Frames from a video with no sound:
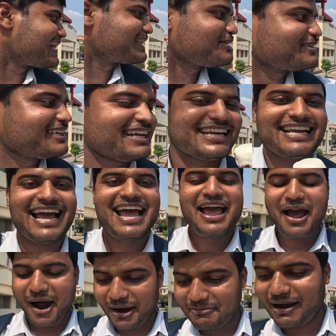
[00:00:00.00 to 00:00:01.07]
जाती होती नहीं
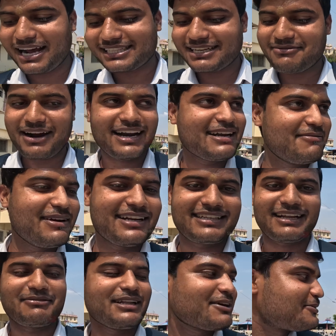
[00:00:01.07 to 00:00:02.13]
है और भाषण मार रही है मेरे
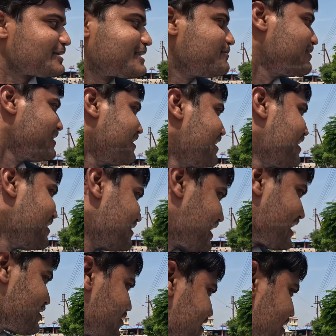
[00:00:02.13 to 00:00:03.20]
साथ मतलब कुछ भी
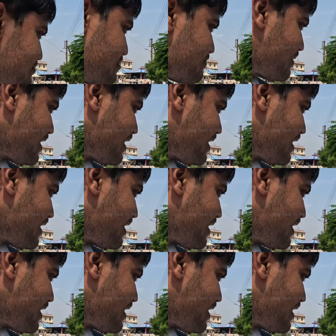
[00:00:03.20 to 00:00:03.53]
जाती है टीएमपी